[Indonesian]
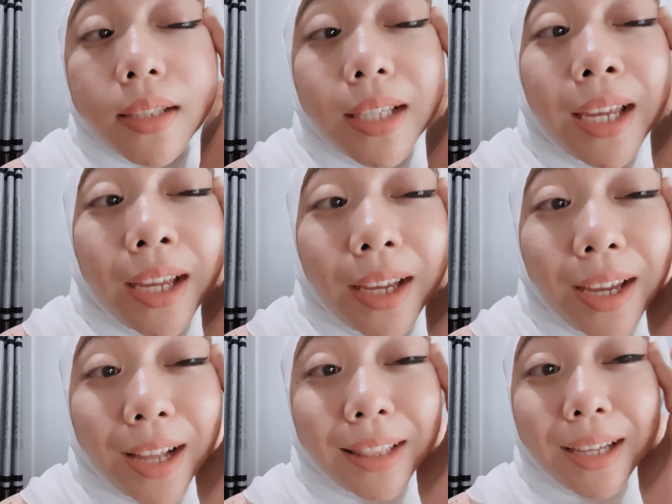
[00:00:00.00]
sih
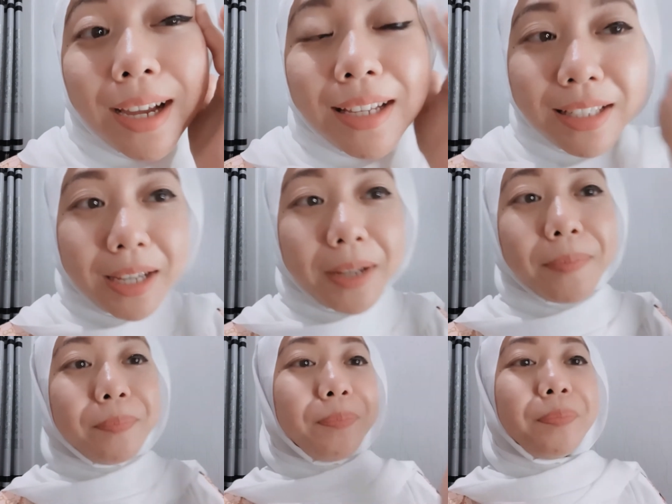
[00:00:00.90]
yang tengahnya
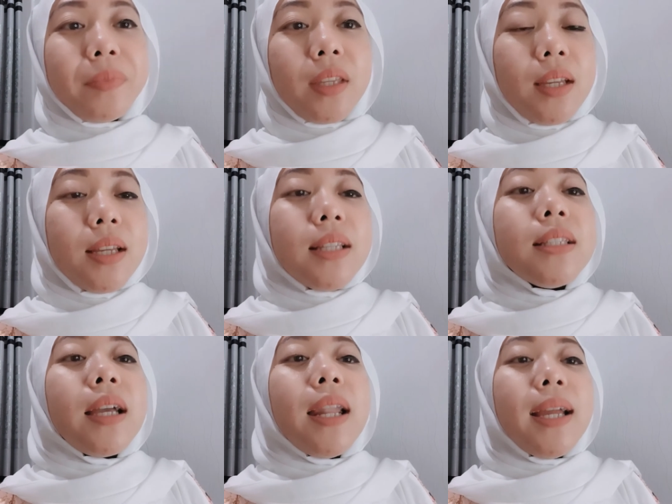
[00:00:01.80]

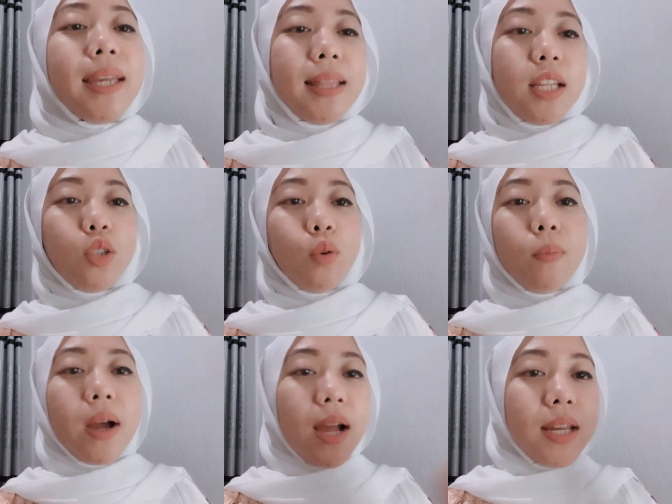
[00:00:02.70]
sekarang kita
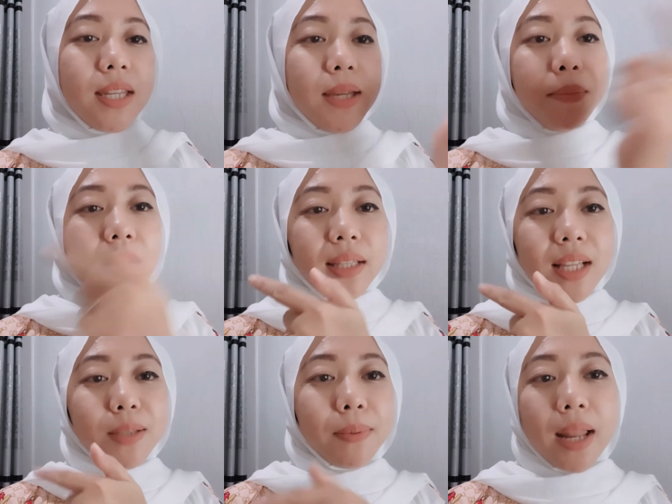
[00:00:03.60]
coba di mata
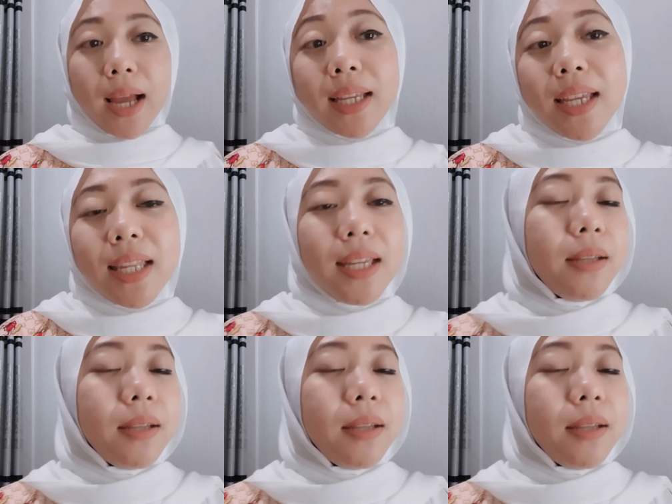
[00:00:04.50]
sebelah kiri